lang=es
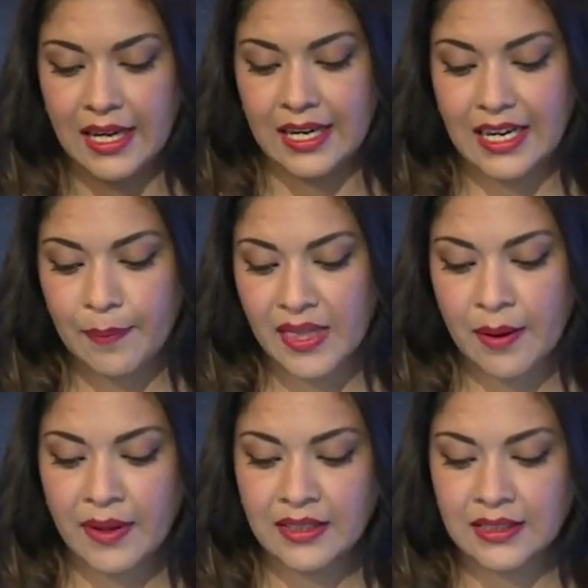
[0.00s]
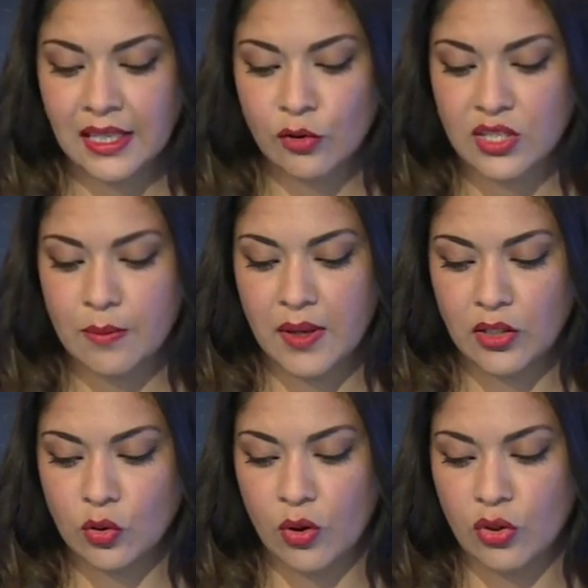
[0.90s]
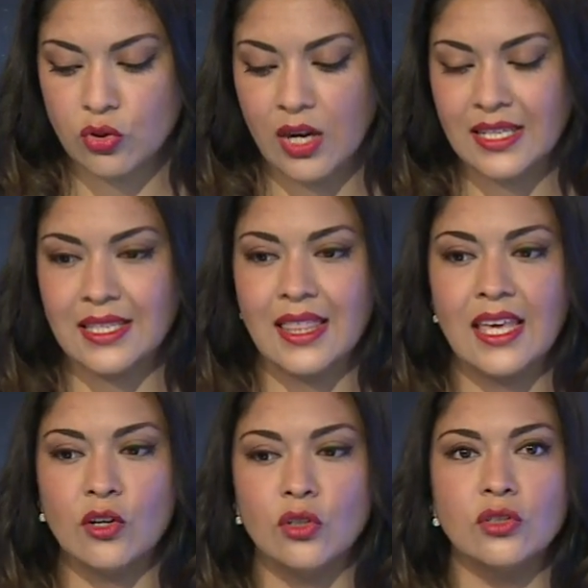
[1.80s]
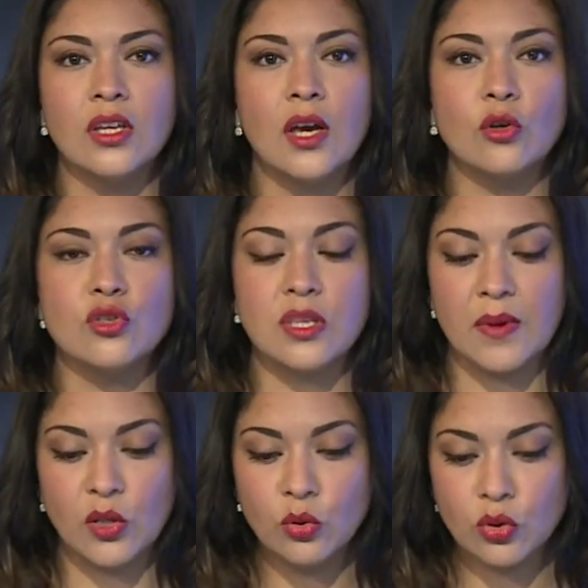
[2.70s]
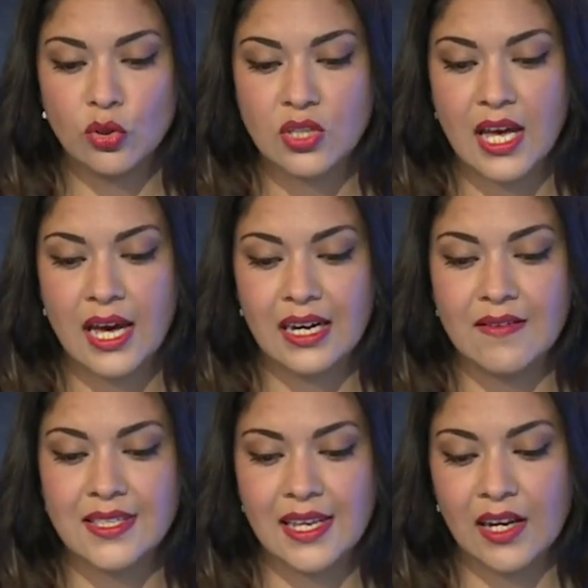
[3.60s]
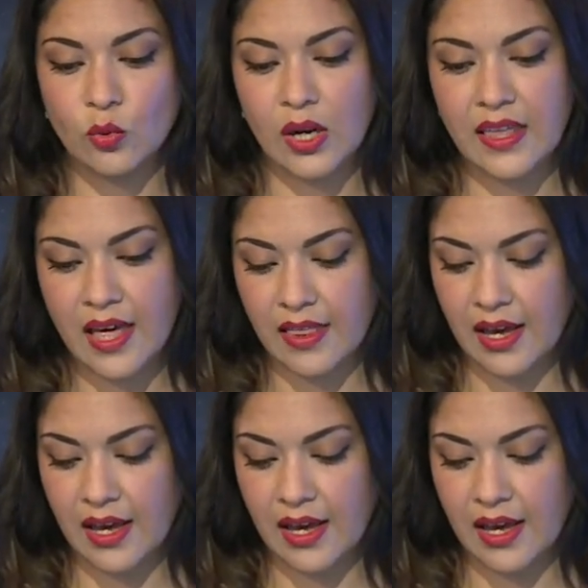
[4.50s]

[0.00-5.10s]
Rápidamente los invito, cuando son las 10 con 11 minutos, a revisar actualidad.